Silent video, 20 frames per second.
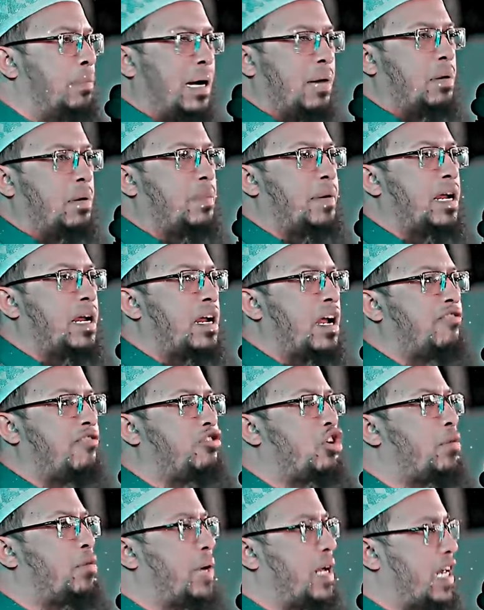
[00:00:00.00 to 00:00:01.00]
মা বাবার
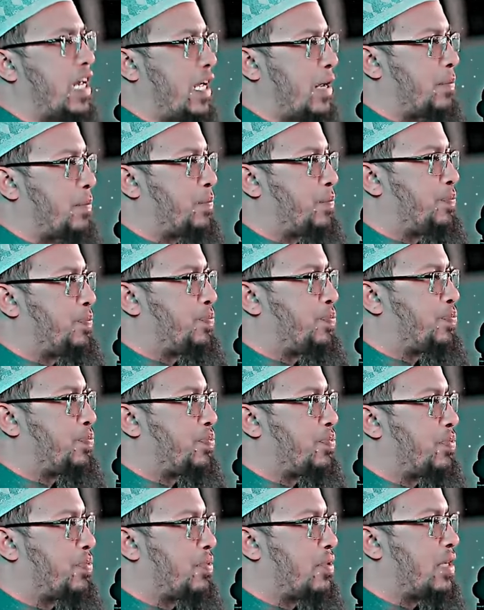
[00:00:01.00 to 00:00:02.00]
নাফরমানি
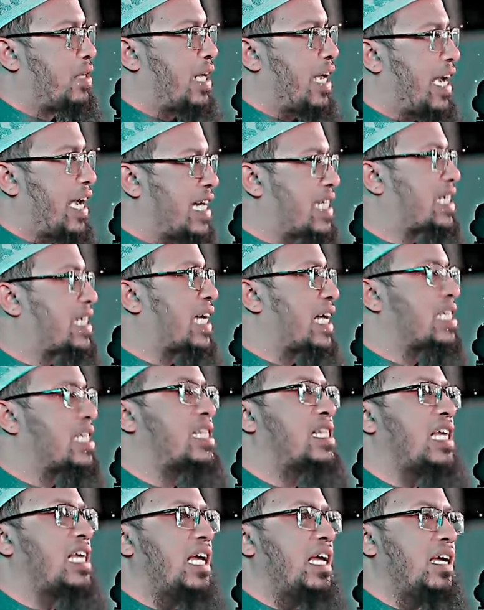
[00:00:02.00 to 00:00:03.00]
এর
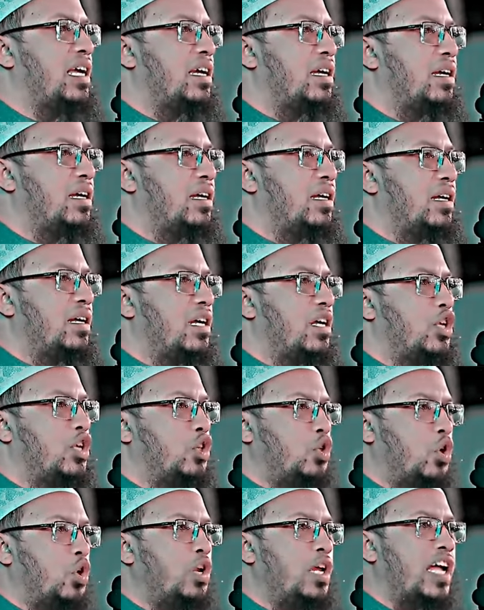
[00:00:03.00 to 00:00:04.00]
শাস্তি
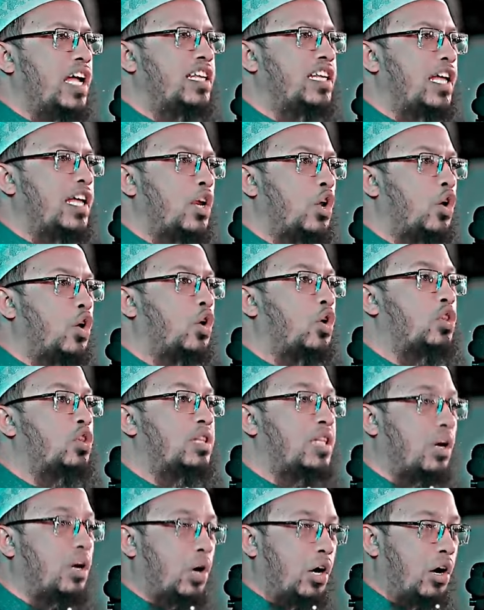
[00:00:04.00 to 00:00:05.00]
দুনিয়াতে নগদ
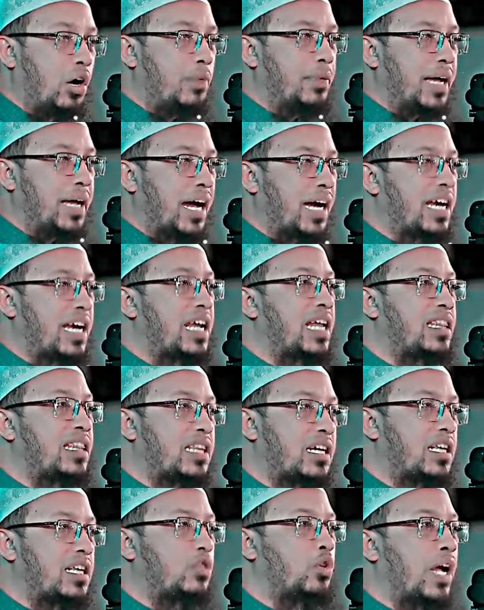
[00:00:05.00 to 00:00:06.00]
দেওয়া হবে
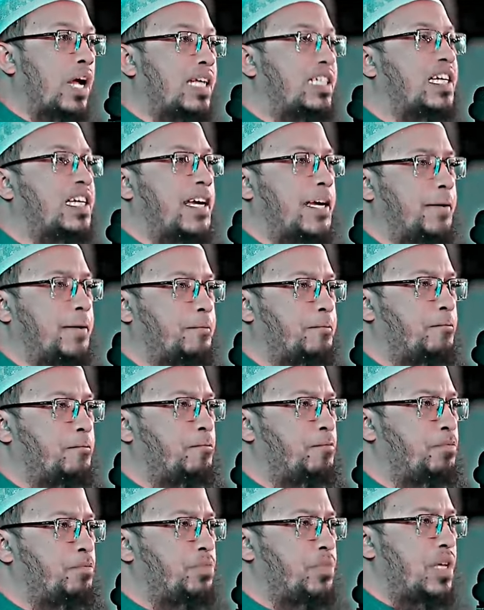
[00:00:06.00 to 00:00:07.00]
আখেরাতটা তো আছেই
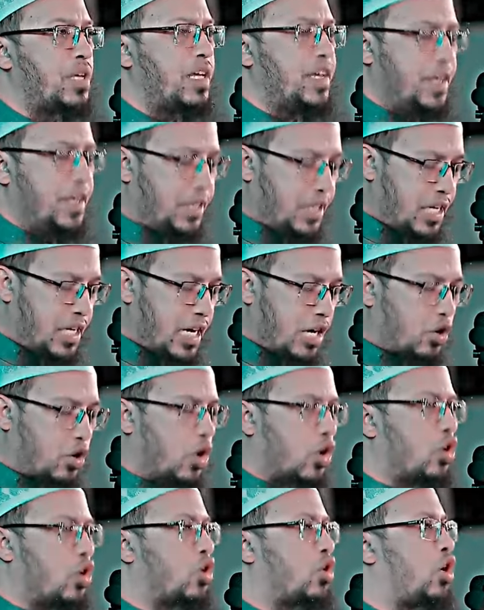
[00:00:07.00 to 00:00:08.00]
সেটা
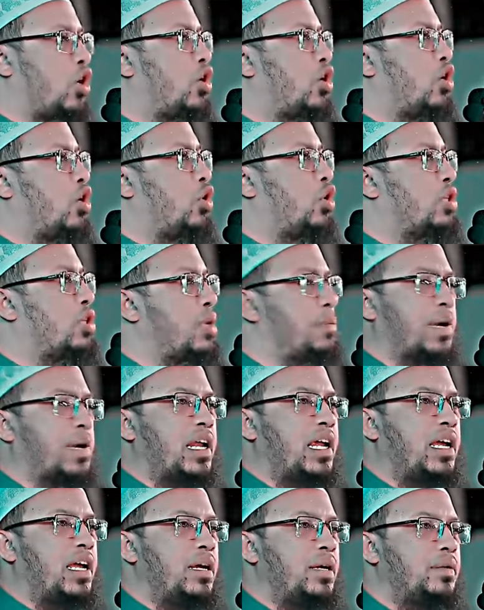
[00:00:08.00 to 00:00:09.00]
কখনো কখনো হতে
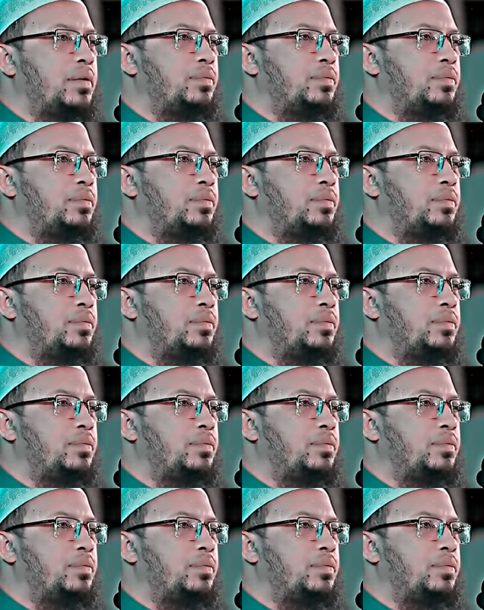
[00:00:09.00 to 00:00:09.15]
পারে